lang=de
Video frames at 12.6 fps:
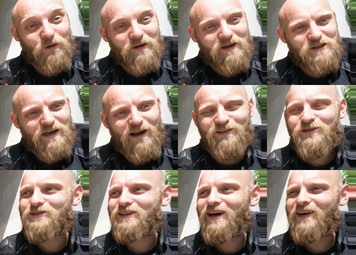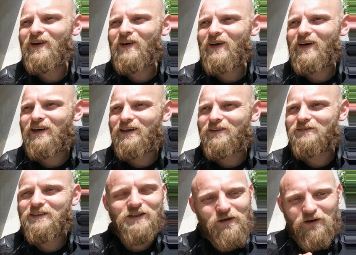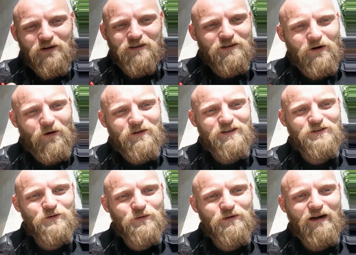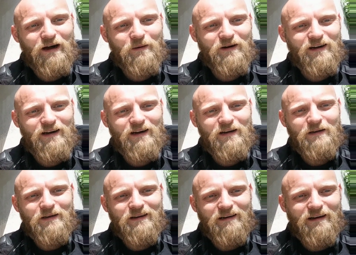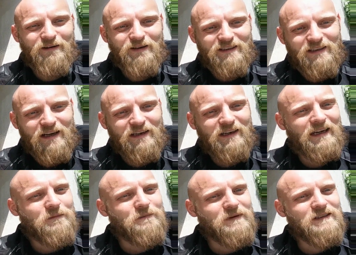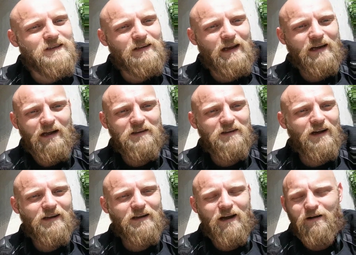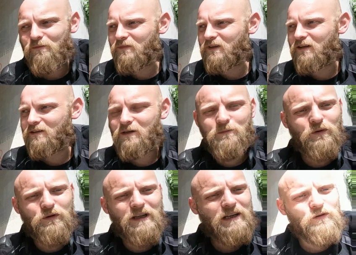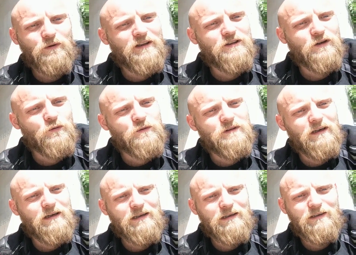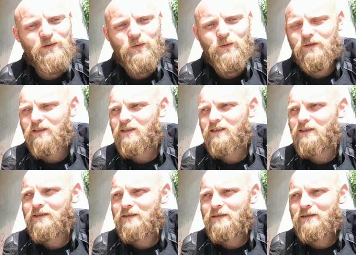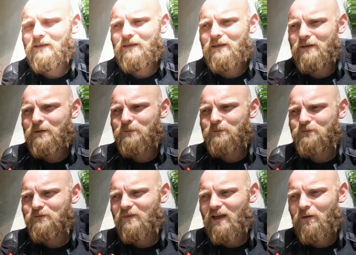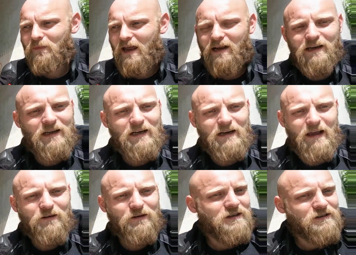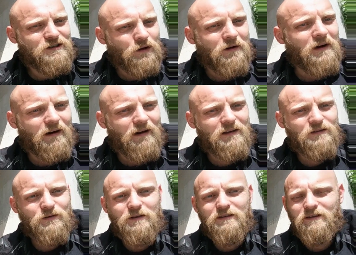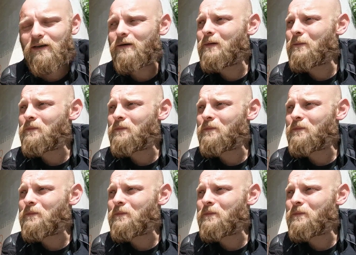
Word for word: Sonderstatus, ja. Ähm, die gehören natürlich auch dazu, aber äh, denen erkennt man es nicht gleich an. Ja. Die haben dann die Protektoren drunter oder ähm, haben eigene Kleidung, es schaut halt anders aus. Ja.